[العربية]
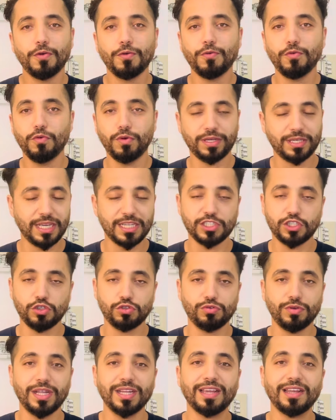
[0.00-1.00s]
وكان شي
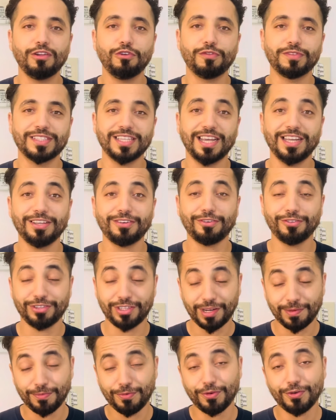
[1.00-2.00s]
سؤال خلوه في التعليق
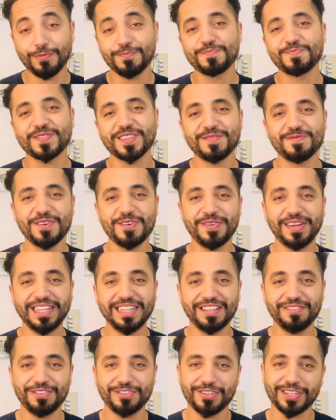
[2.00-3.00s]
ونضربوا
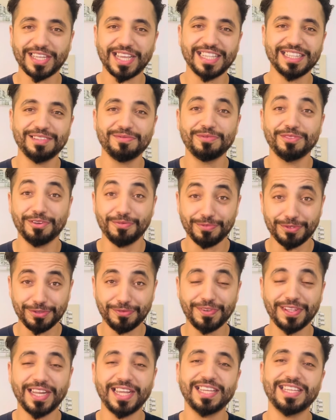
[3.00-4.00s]
موعد الفيديو القادم دمتم
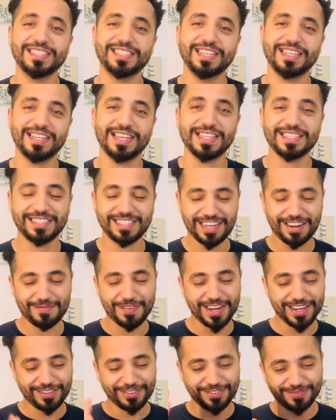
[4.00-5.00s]
في رعايه الله السلام
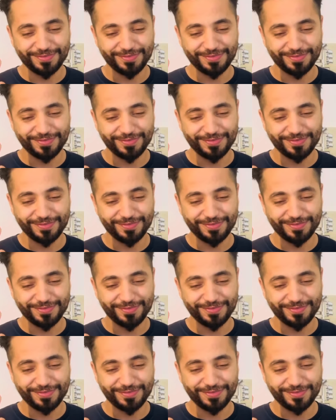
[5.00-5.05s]
عليكم